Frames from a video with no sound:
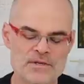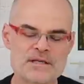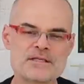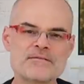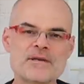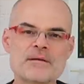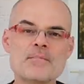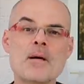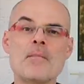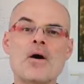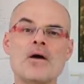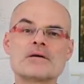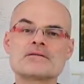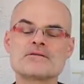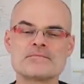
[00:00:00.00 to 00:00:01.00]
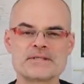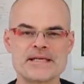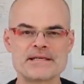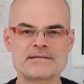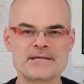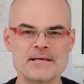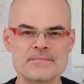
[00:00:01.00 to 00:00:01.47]
Und da sind wir immer morgens um
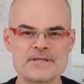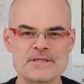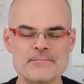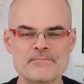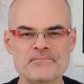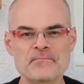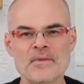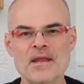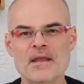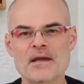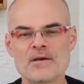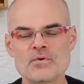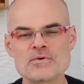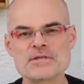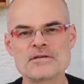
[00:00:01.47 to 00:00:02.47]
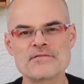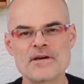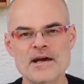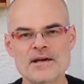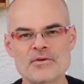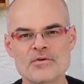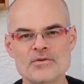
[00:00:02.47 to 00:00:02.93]
sechs, halb sieben
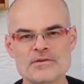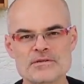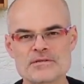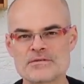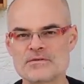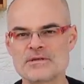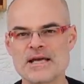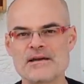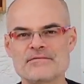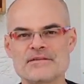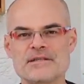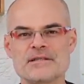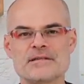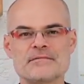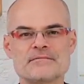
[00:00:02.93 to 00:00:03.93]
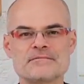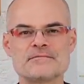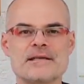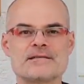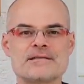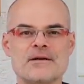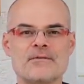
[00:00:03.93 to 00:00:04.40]
losgefahren und so ein R4
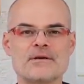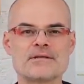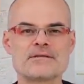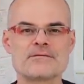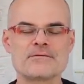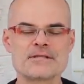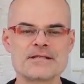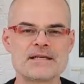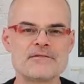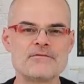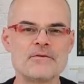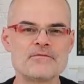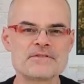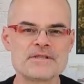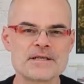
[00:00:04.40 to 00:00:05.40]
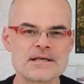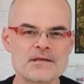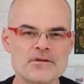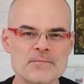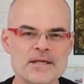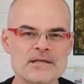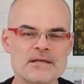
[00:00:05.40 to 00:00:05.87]
es dauert so 10, 15
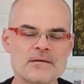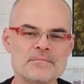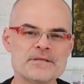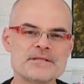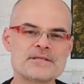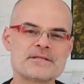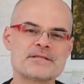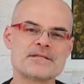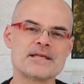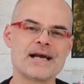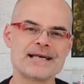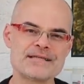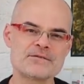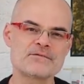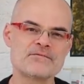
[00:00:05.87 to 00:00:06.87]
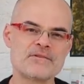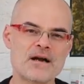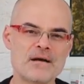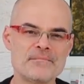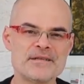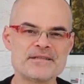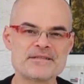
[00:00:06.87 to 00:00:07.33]
Kilometer, bis die Heizung
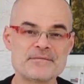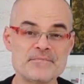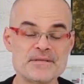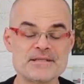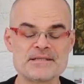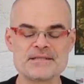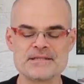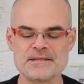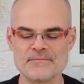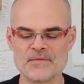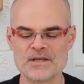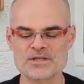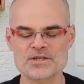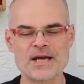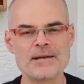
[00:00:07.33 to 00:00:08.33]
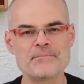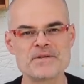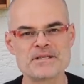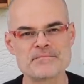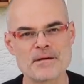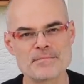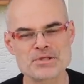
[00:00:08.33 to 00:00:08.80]
warm ist, bis die Scheiben
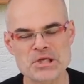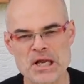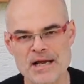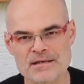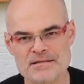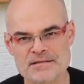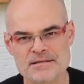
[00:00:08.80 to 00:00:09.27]
nicht mehr beschlagen